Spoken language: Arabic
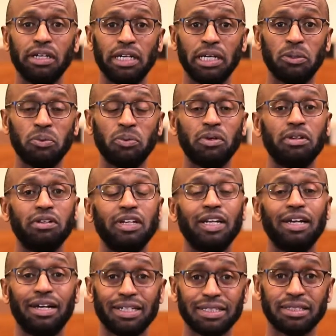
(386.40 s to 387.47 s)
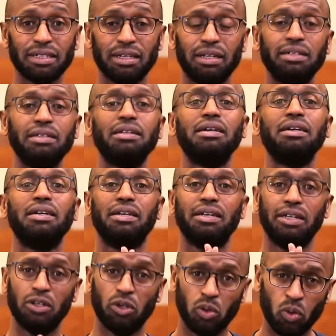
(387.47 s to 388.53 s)
يعورني أصلاً
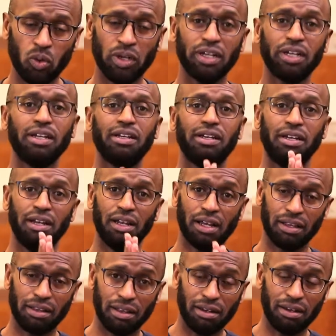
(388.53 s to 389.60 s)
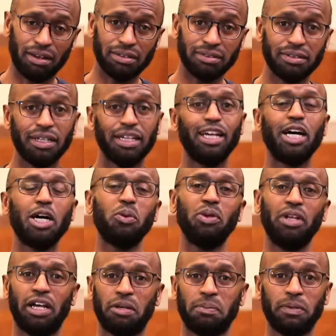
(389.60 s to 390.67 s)
هو العضلات أو
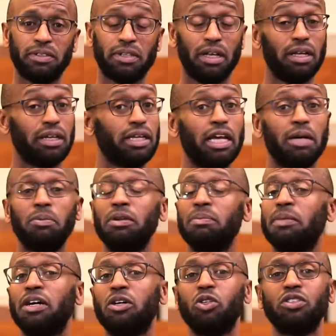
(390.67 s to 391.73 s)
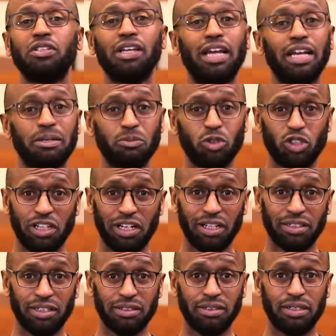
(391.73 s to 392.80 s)
الأربطة قبل ما أوصل حق مشكلة
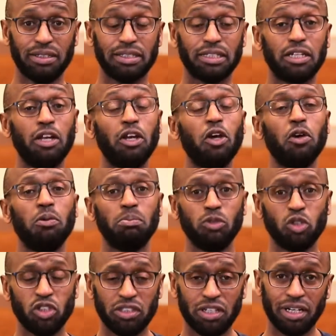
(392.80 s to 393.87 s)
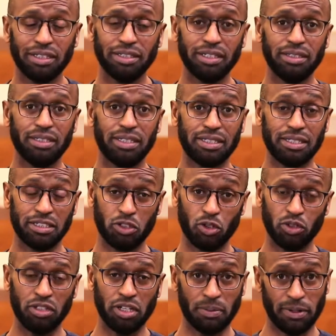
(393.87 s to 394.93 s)
الديسك مشكلة الديسك
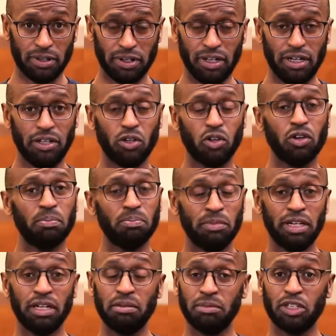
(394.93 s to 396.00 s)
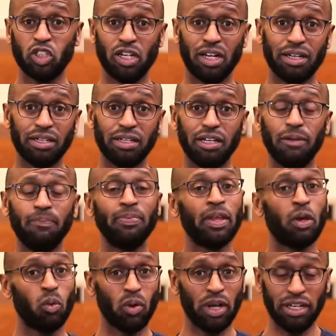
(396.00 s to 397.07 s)
تعتبر اليوم من المشاكل
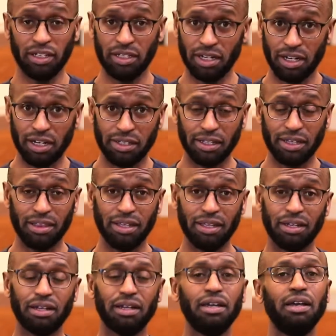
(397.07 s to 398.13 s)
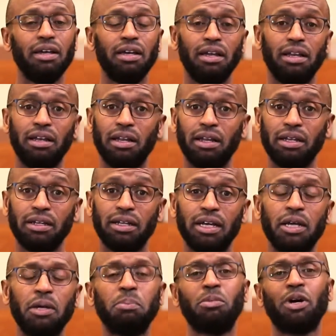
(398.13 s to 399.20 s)
وإن كانت كثيرة إلا
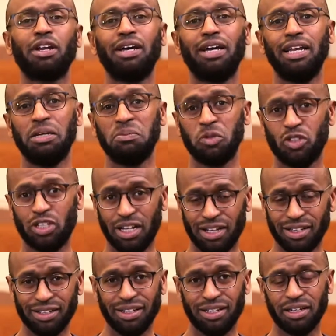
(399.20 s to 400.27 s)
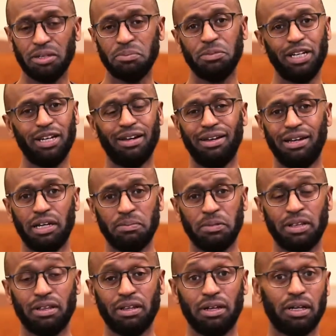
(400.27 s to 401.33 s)
أنها مرحلة متأخرة من آلام
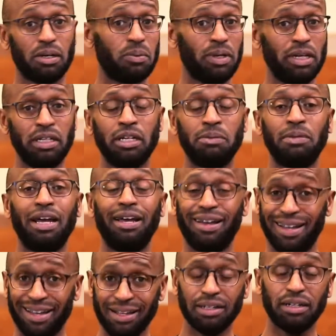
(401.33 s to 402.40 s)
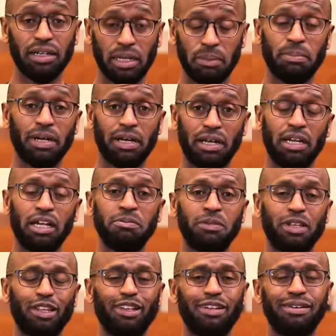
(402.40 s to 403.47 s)
الظهر وإنما أغلب آلام
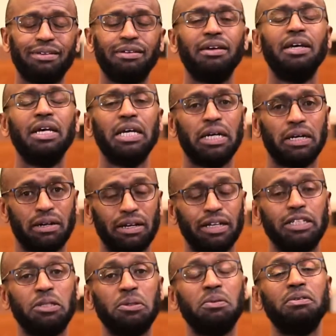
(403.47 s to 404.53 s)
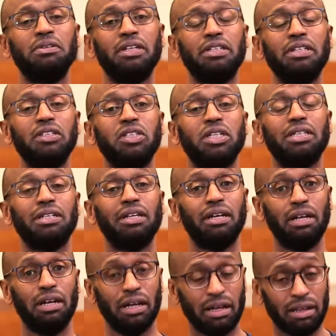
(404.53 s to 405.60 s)
الظهر راح تكون نتيجة
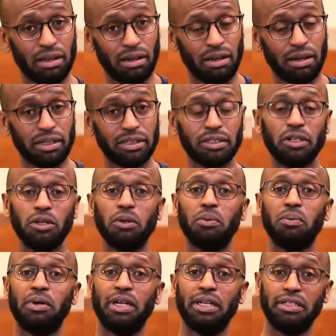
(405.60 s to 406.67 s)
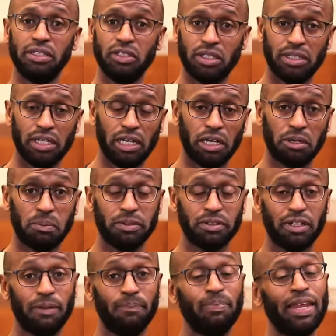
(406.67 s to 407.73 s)
العضلات ونتيجة
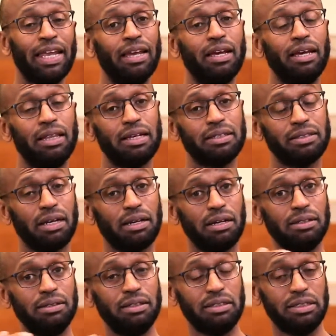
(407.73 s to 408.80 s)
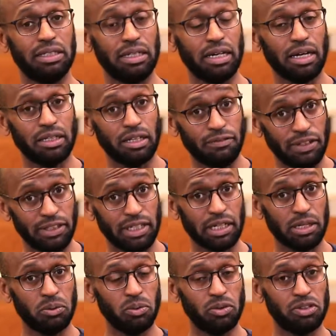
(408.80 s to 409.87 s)
الأربطة إذا صار عندي زيادة في
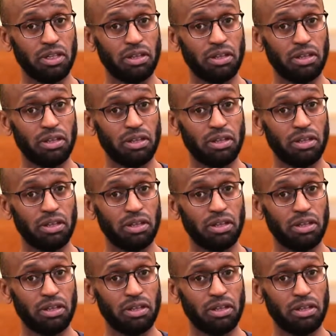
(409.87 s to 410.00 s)
تقوس